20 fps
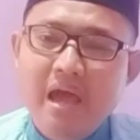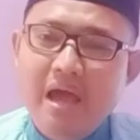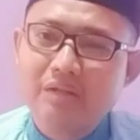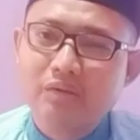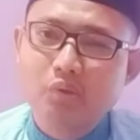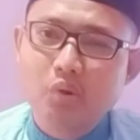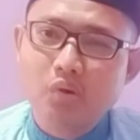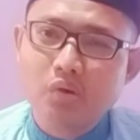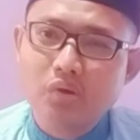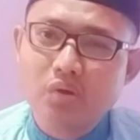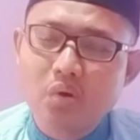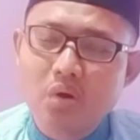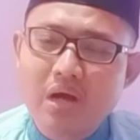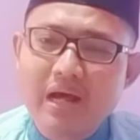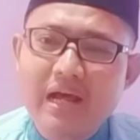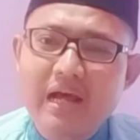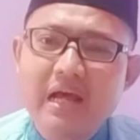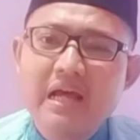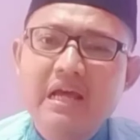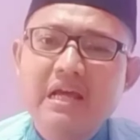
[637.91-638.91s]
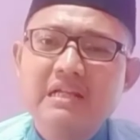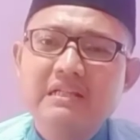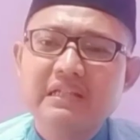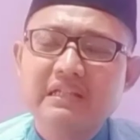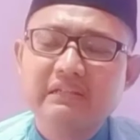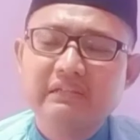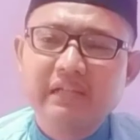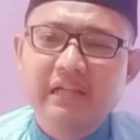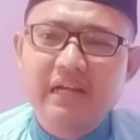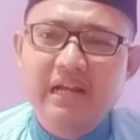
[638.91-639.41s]
atau doa
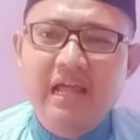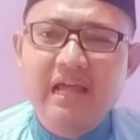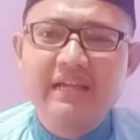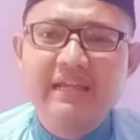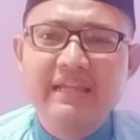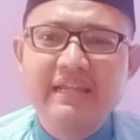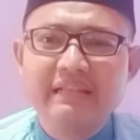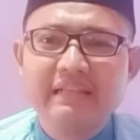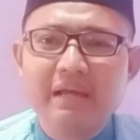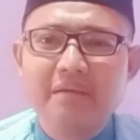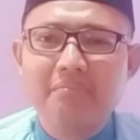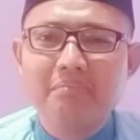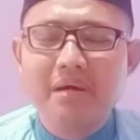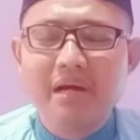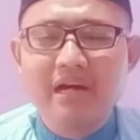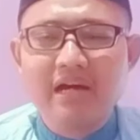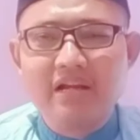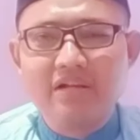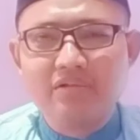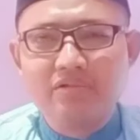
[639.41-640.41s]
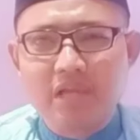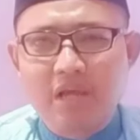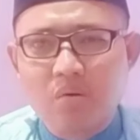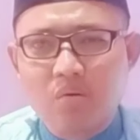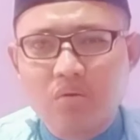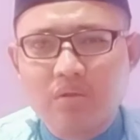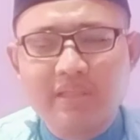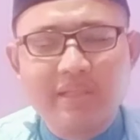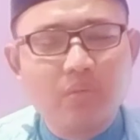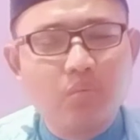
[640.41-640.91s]
setelah kita makan
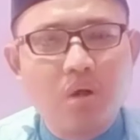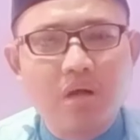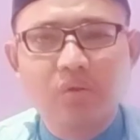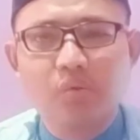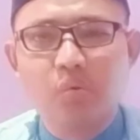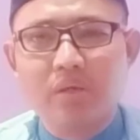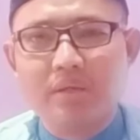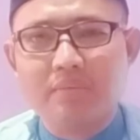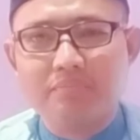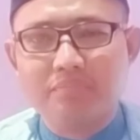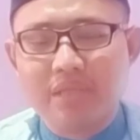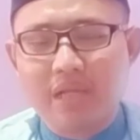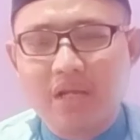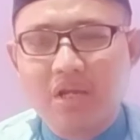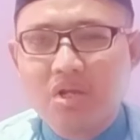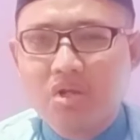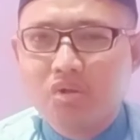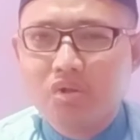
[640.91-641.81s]
sahur di waktu imsak